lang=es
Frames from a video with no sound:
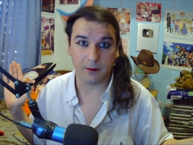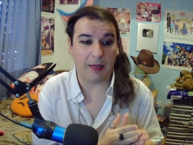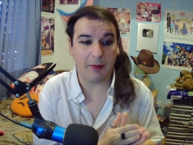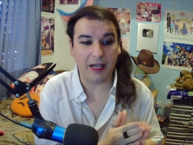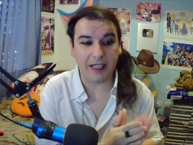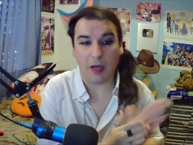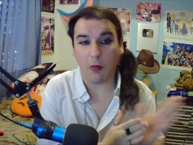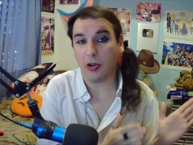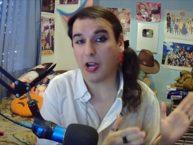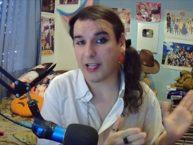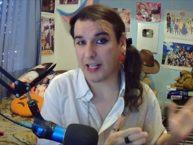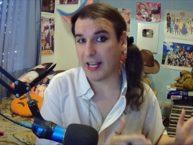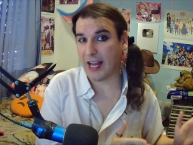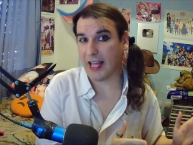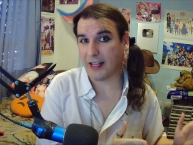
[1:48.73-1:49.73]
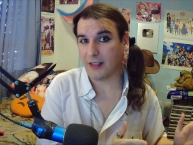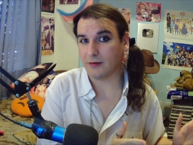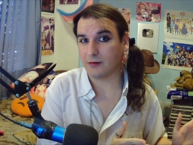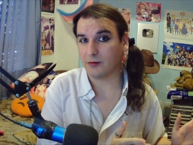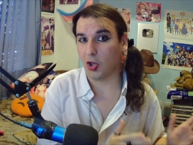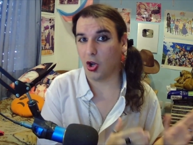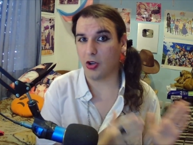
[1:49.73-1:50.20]
Y también está bueno
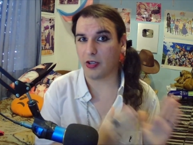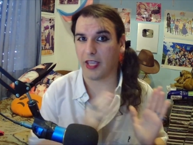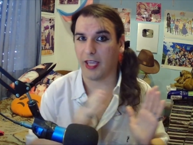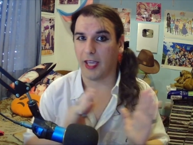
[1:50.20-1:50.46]
aclarar, ¿no?